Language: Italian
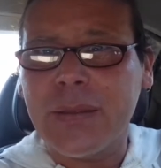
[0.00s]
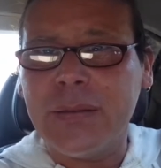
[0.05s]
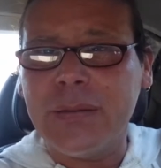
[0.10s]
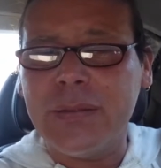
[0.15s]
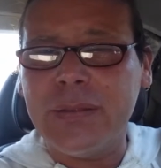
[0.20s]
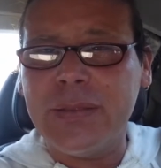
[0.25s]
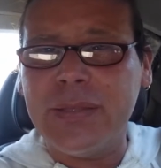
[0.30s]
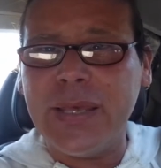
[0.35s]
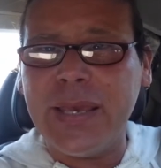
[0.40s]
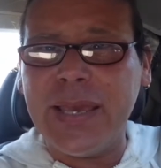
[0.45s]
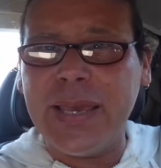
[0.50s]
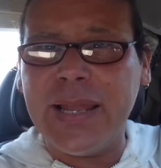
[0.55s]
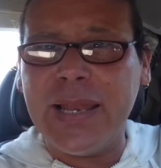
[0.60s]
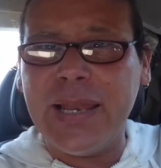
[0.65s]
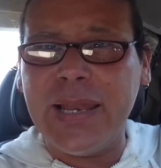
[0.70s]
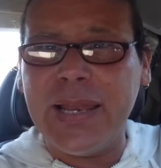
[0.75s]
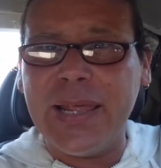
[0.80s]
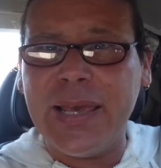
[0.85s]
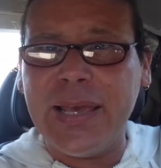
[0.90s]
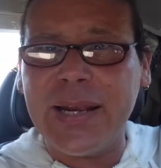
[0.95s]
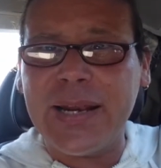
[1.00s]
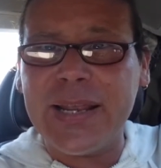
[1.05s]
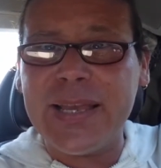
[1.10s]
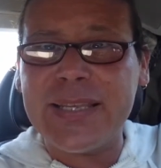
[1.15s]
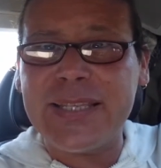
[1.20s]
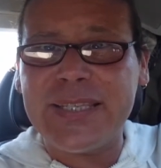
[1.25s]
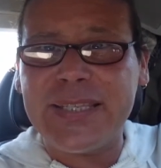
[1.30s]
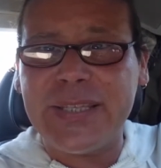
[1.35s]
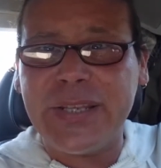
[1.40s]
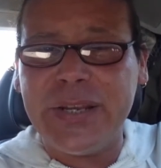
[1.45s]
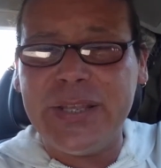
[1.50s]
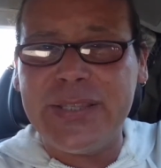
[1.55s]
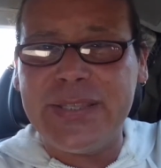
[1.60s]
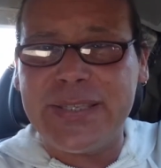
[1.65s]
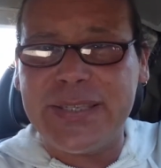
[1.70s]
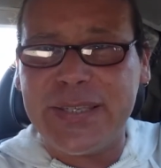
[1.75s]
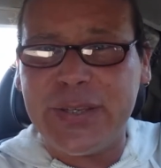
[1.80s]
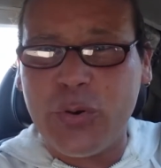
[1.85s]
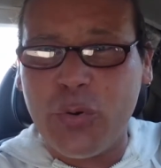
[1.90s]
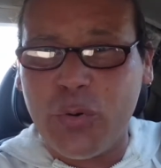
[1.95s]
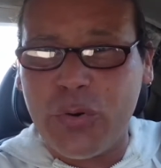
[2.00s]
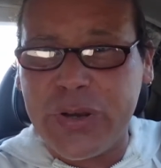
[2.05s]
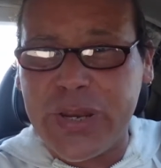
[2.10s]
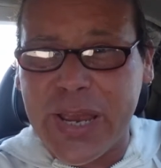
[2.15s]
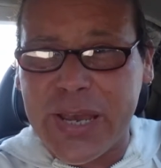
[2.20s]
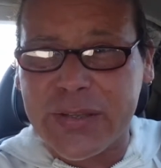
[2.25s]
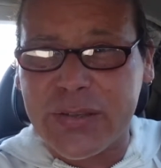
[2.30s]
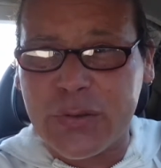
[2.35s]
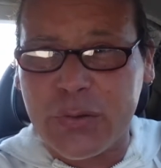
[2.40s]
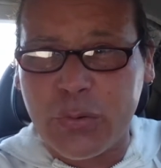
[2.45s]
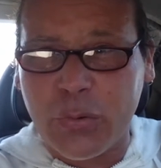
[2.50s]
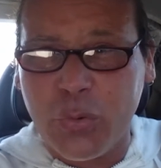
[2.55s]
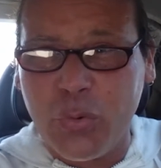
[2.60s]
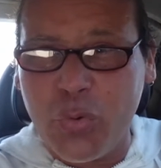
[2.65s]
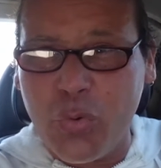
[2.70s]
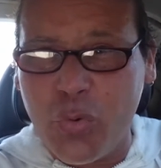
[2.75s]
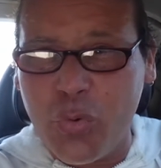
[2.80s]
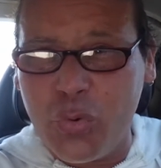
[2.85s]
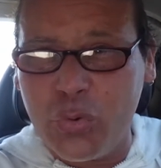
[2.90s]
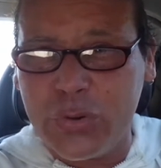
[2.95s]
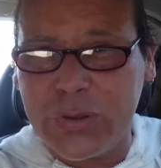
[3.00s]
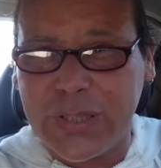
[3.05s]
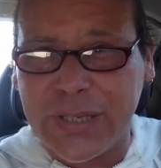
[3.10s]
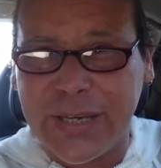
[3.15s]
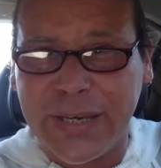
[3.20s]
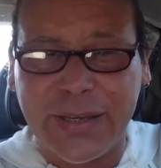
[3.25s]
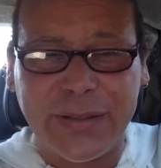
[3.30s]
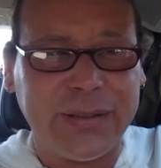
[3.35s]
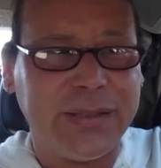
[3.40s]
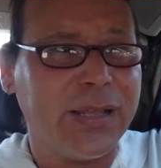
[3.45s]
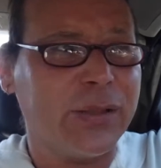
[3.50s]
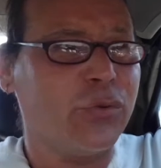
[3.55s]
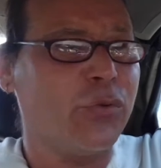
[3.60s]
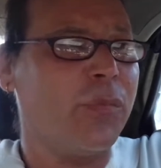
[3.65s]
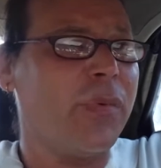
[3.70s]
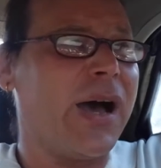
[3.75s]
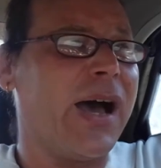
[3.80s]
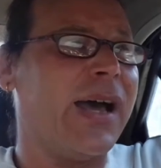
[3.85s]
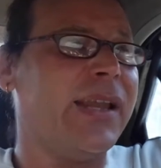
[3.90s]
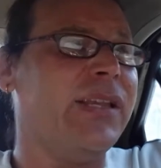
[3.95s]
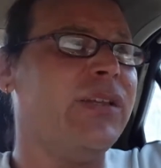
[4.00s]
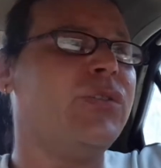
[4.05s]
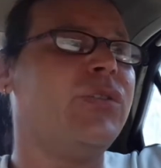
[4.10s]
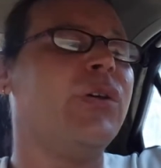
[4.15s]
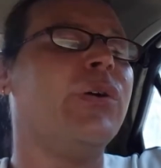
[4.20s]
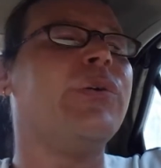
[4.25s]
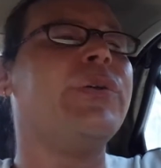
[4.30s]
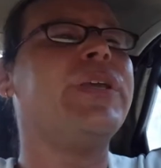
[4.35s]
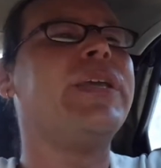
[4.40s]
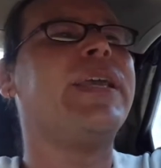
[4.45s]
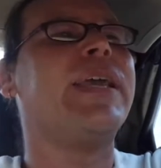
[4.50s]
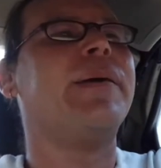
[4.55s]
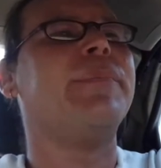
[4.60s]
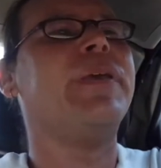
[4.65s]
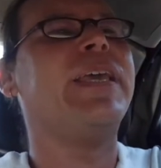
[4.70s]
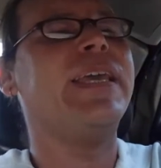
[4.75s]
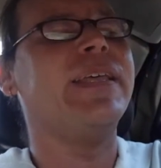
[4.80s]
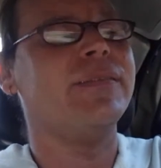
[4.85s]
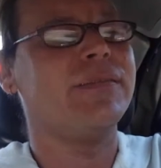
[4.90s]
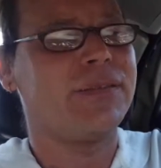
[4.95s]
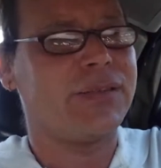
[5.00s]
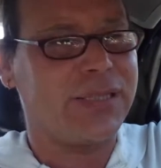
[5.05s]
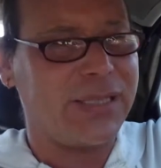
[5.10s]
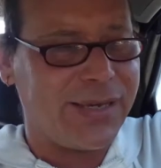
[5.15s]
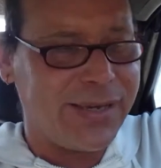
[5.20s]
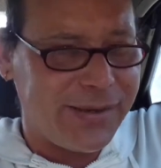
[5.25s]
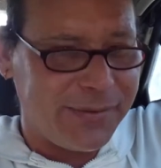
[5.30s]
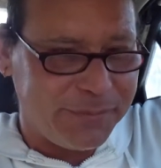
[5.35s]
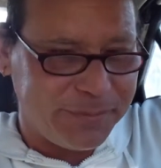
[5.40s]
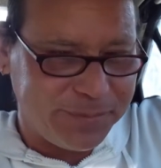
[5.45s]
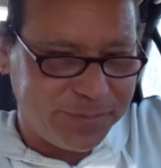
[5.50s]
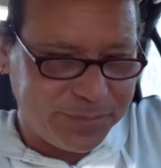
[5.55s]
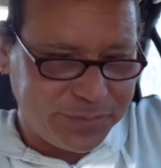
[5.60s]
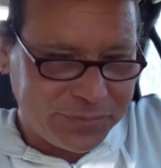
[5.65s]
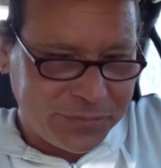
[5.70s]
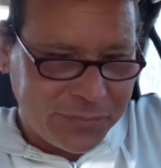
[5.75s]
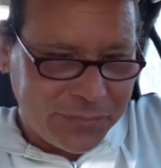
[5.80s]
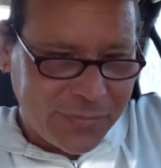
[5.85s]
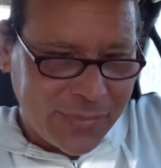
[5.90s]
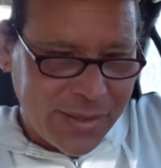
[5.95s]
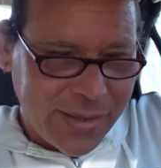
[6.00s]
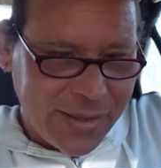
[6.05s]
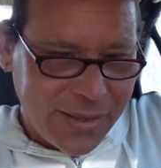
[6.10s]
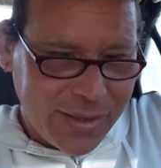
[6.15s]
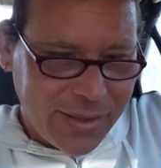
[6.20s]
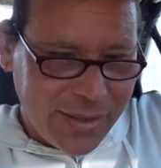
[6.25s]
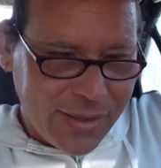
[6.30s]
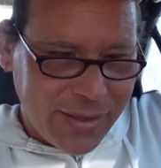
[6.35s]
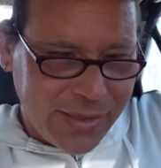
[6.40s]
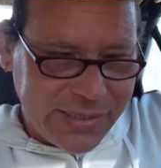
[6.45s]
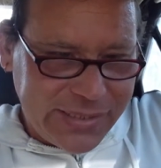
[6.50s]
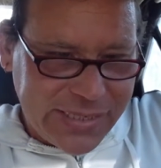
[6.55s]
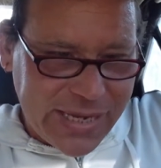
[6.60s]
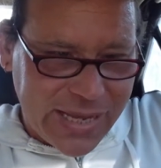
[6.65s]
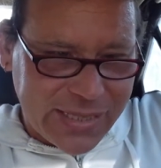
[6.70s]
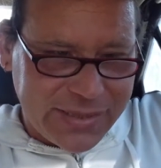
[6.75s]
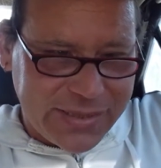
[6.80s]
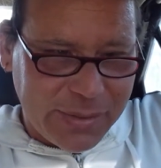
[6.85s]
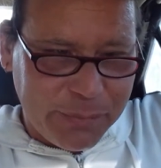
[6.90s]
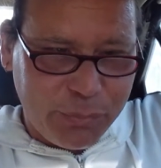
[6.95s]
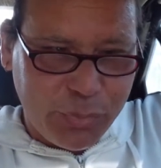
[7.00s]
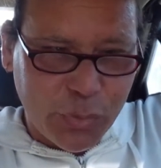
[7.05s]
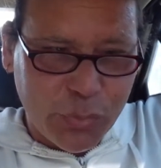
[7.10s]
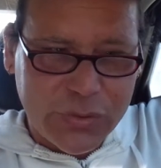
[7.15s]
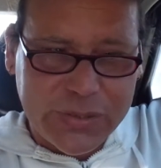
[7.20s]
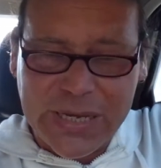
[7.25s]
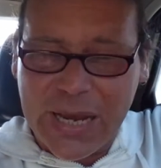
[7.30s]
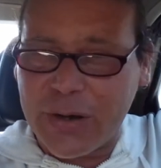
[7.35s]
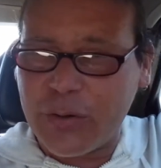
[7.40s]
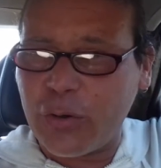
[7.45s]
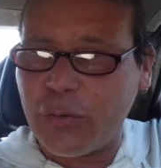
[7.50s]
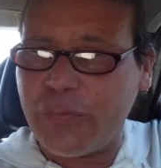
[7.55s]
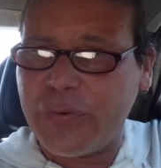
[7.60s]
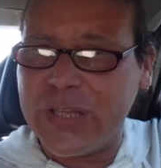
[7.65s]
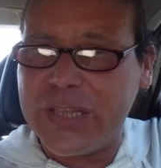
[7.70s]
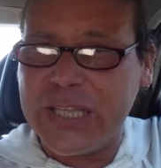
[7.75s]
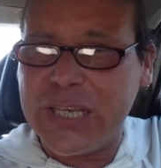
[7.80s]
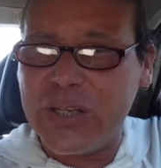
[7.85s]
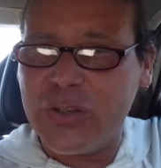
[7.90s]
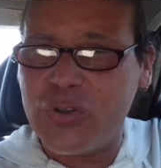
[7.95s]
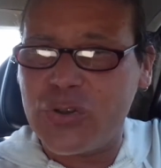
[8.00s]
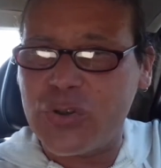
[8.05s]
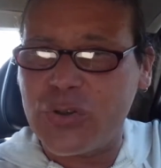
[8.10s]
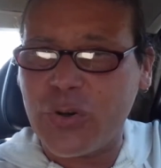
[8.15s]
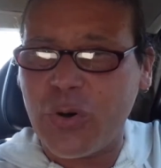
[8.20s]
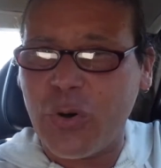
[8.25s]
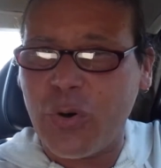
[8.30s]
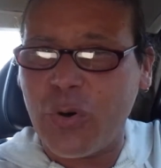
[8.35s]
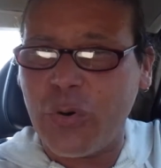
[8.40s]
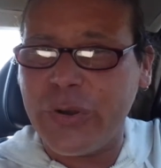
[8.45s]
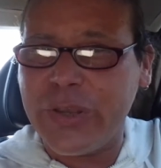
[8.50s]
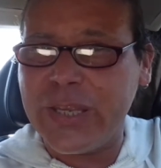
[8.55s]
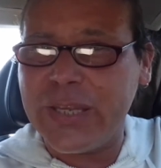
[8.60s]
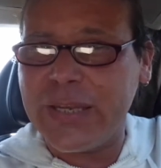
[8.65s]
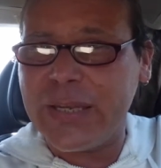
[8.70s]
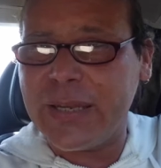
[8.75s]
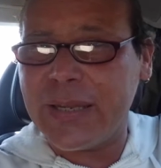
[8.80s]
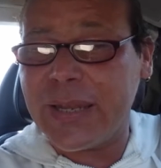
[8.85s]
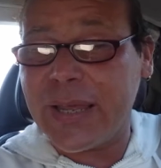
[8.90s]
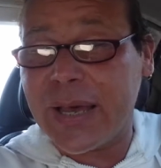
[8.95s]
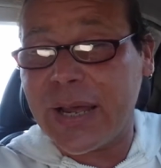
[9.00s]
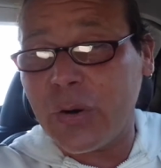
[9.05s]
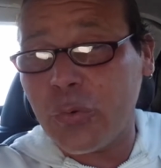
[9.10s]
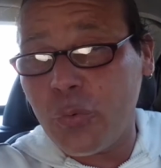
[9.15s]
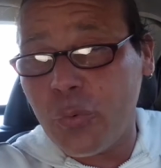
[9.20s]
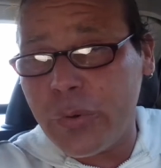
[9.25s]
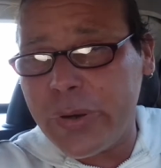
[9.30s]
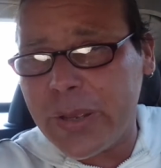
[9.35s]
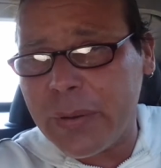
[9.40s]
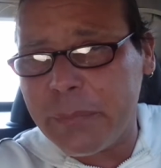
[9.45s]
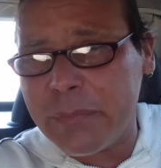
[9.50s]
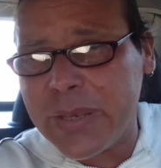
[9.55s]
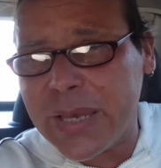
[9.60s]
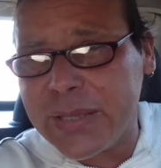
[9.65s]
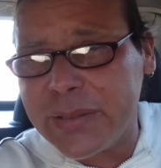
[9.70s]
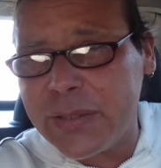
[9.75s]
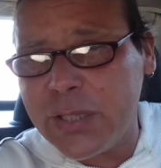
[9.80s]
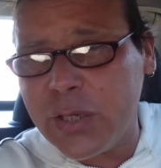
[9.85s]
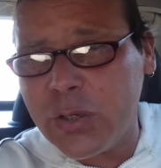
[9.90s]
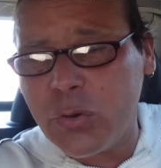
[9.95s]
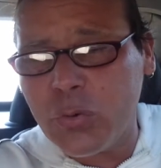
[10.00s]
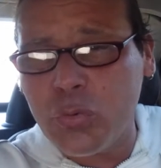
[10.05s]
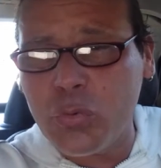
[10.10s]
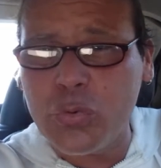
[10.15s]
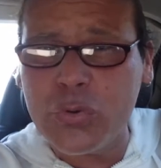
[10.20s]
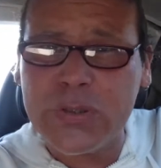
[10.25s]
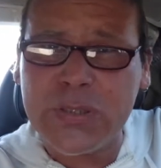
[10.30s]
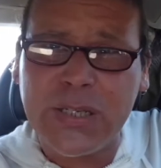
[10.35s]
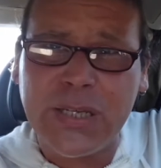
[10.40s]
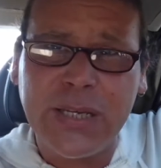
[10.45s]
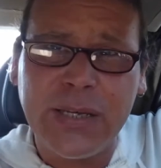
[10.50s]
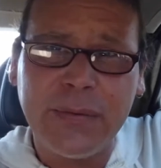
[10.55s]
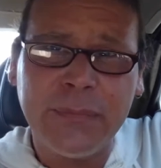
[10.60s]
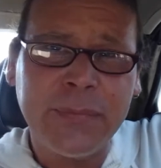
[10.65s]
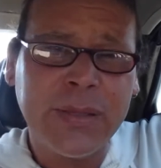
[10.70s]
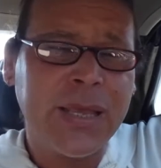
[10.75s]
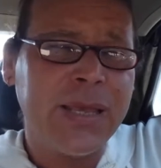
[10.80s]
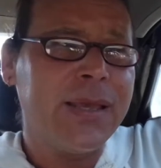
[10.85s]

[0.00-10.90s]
delle restrizioni assolute. Da domani teoricamente niente più sacro feticcio in alcuni ambienti chiusi,